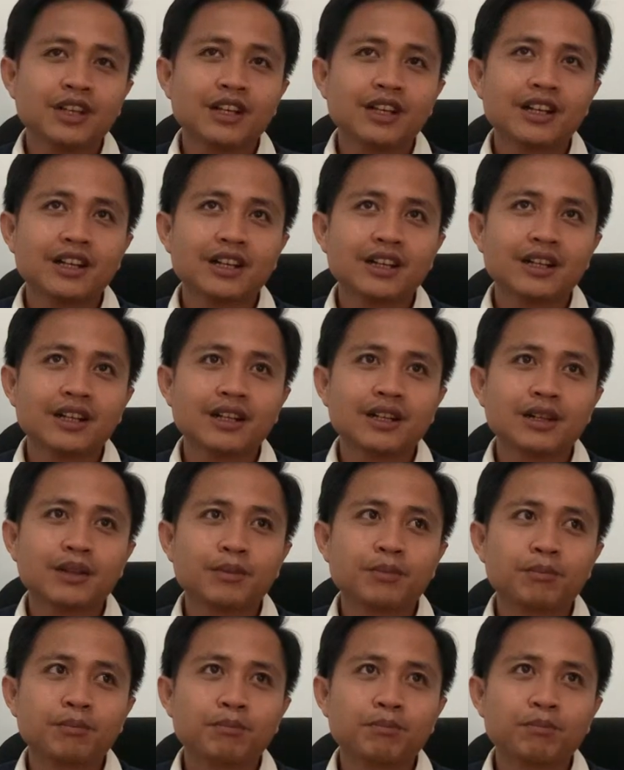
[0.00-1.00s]
eh,
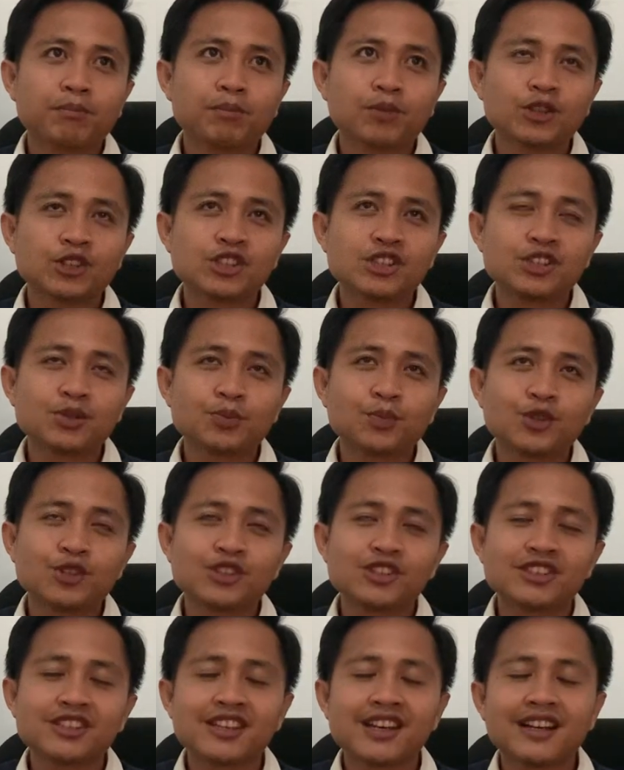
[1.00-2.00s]

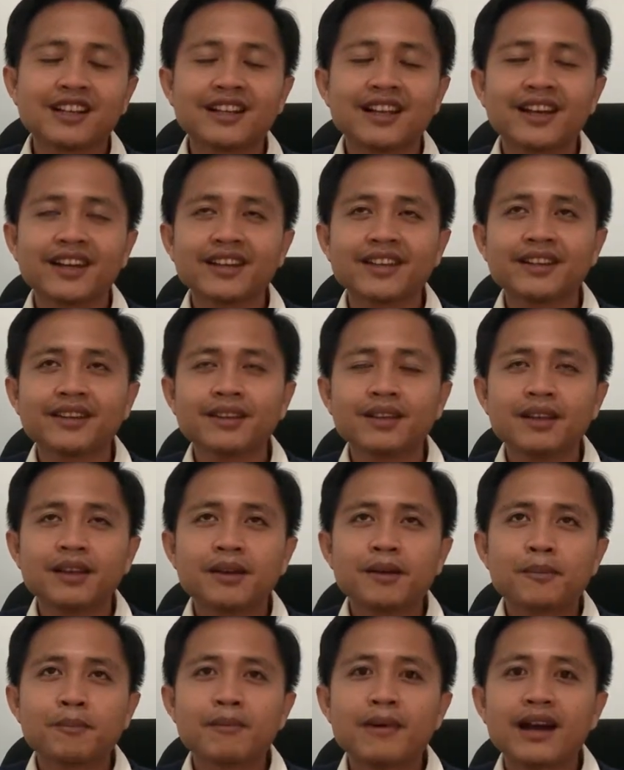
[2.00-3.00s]
posisi-posisi uh, yang lain
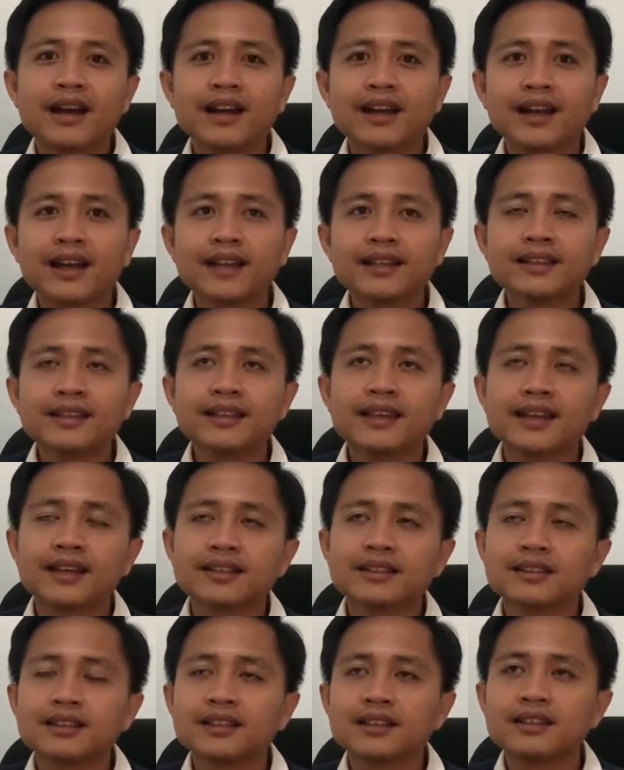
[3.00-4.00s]
bahkan yang
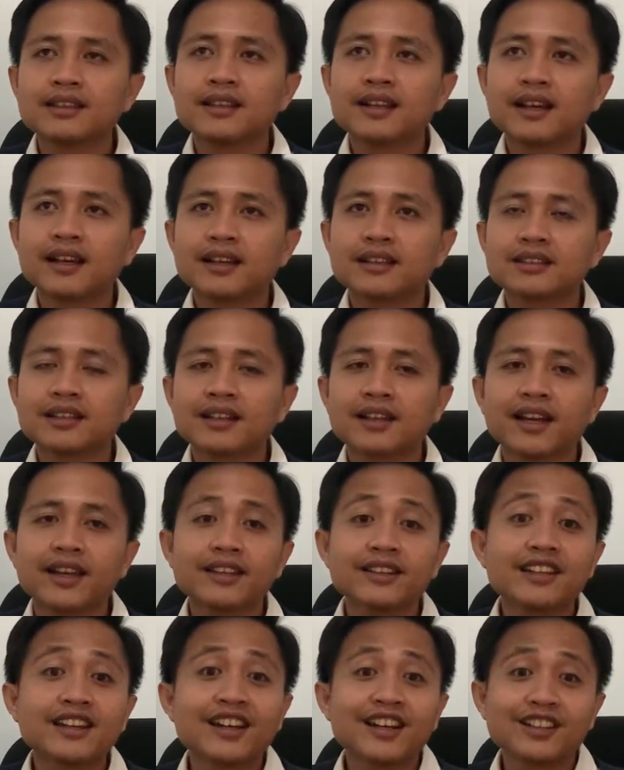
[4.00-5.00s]
tidak
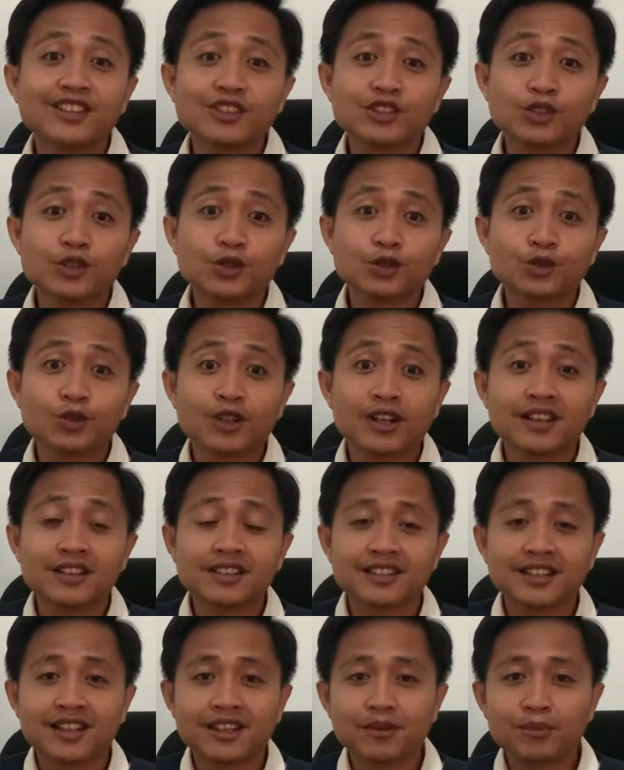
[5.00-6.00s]
terkait dengan struktural
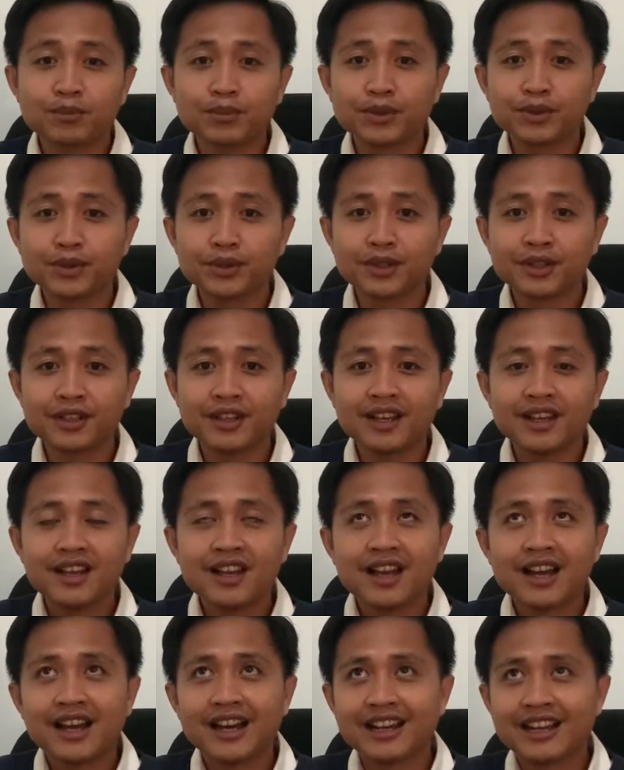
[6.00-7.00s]
sekalipun
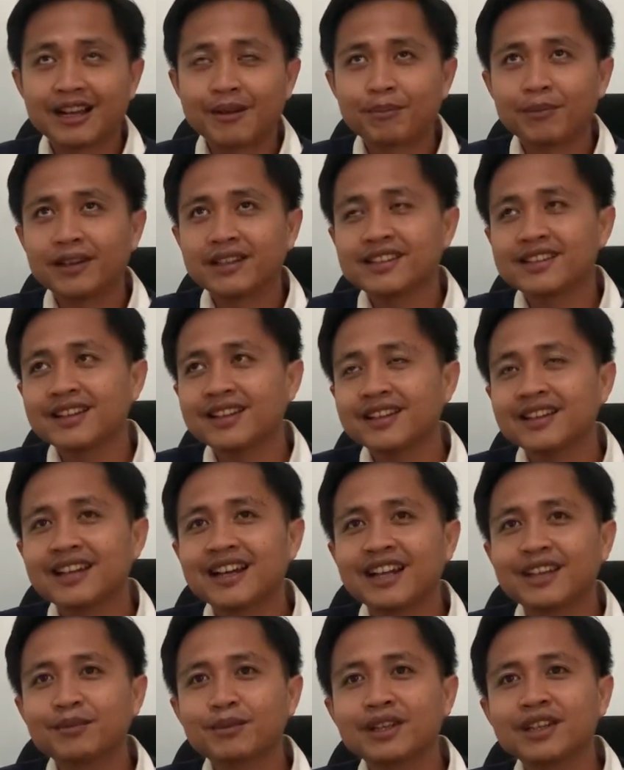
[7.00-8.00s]
harapannya
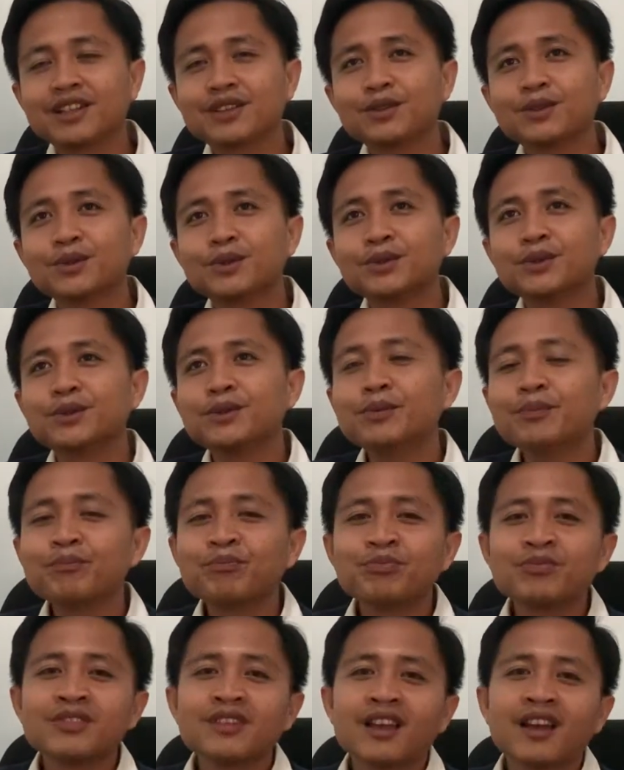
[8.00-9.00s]
dengan begitu
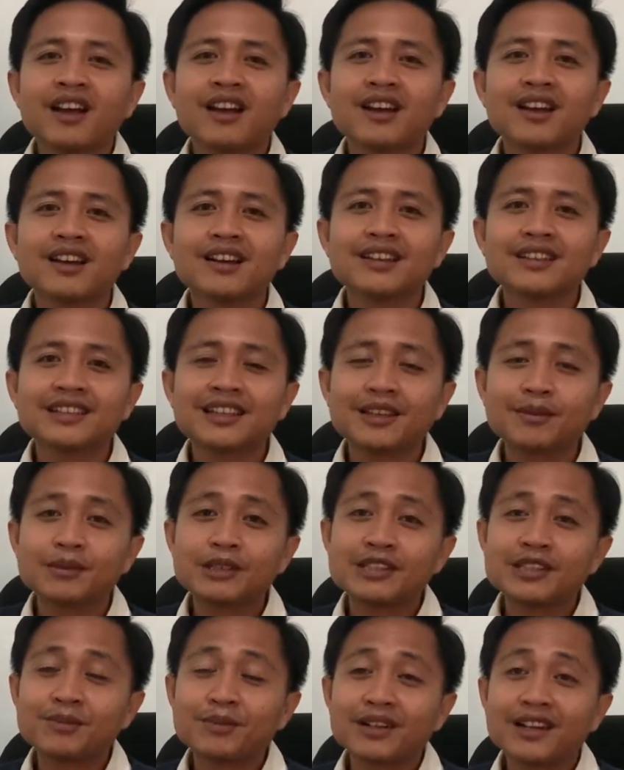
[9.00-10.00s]
uh, saya
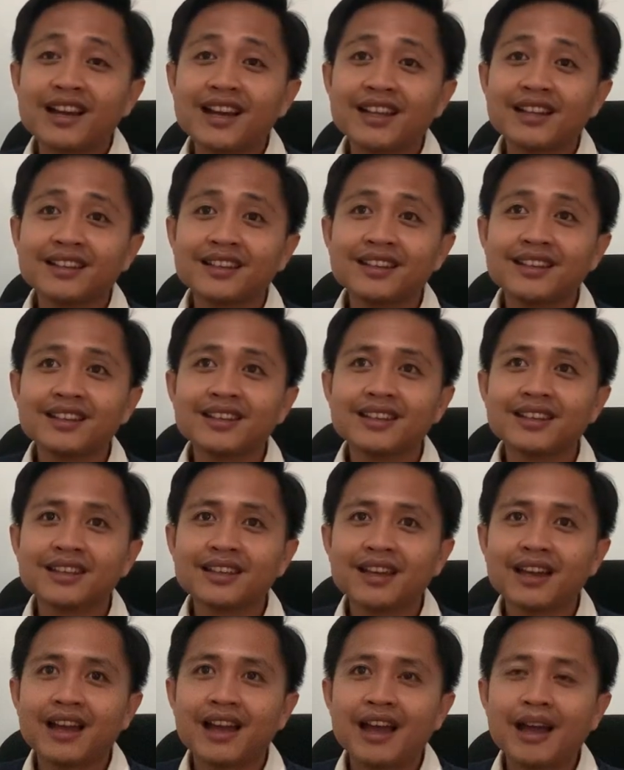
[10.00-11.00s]
bisa menggali
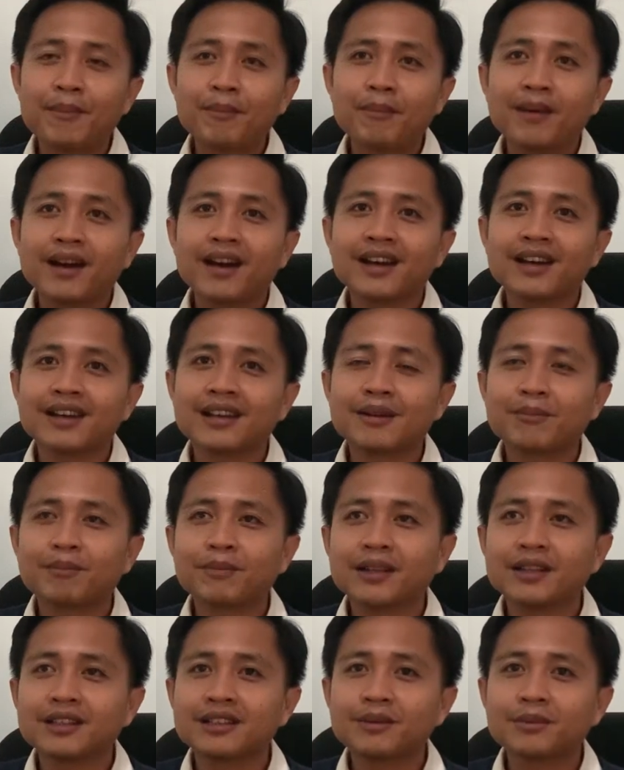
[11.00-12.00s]
apa
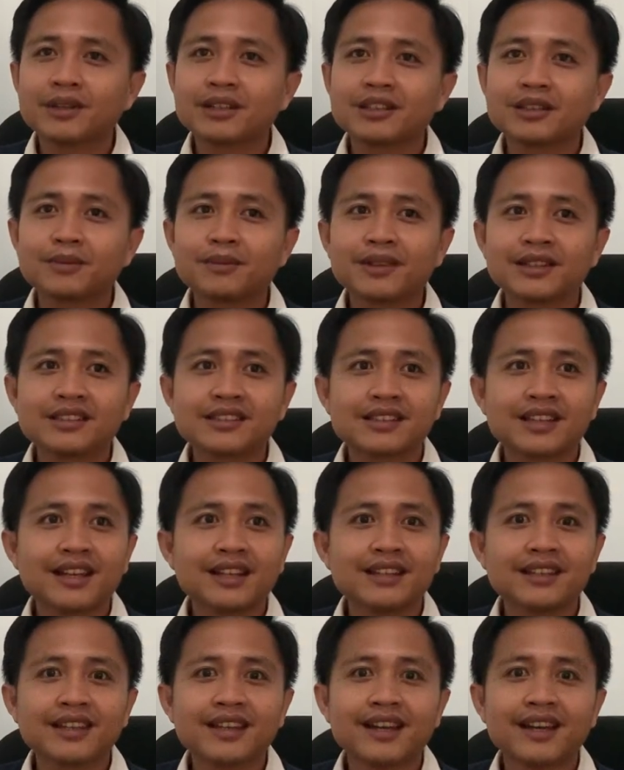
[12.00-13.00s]
harapan teman-teman
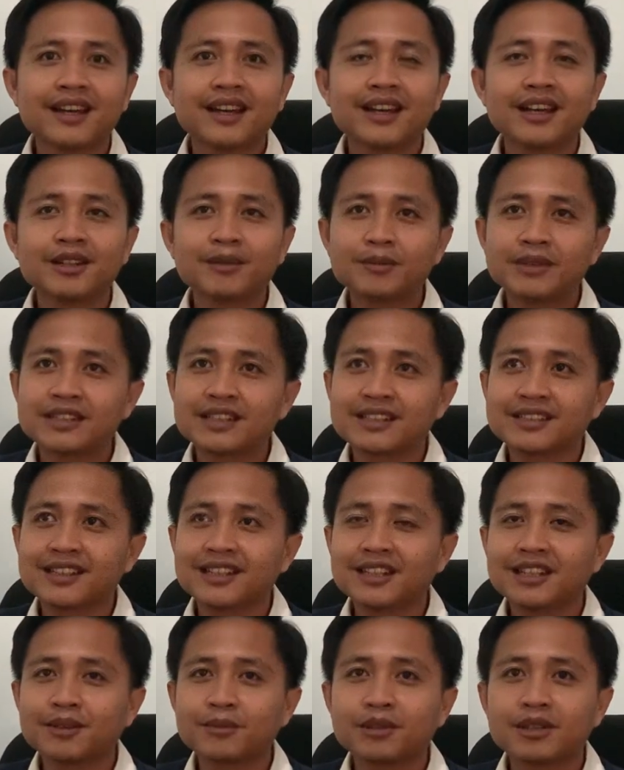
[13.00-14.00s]
sekalian bisa
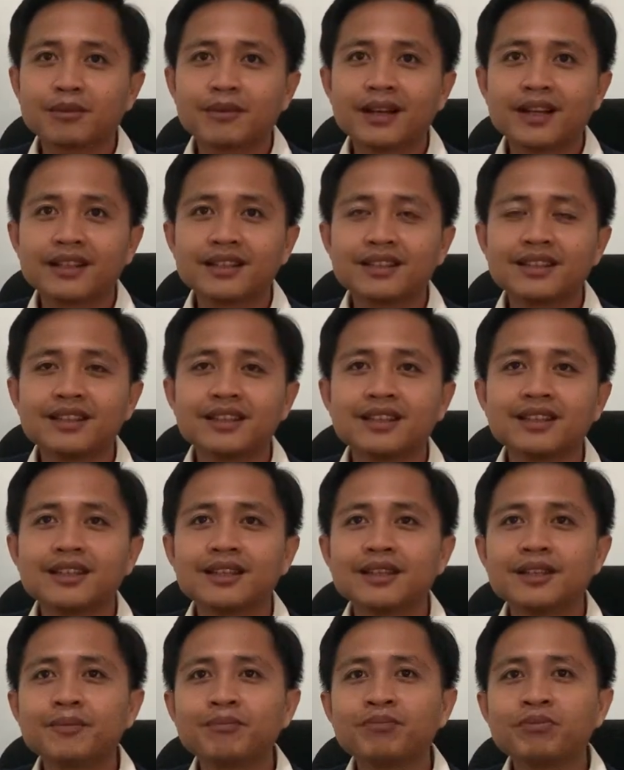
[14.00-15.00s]
saling
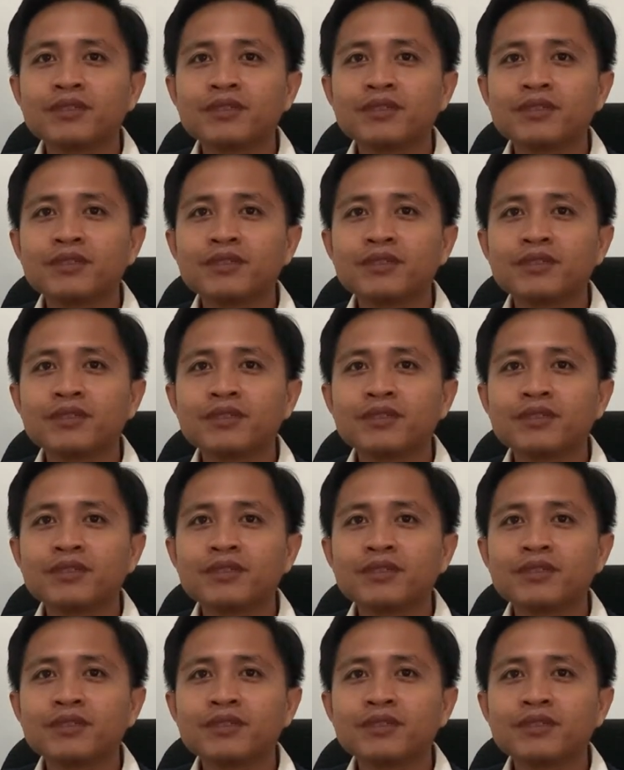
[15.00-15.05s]
berbagi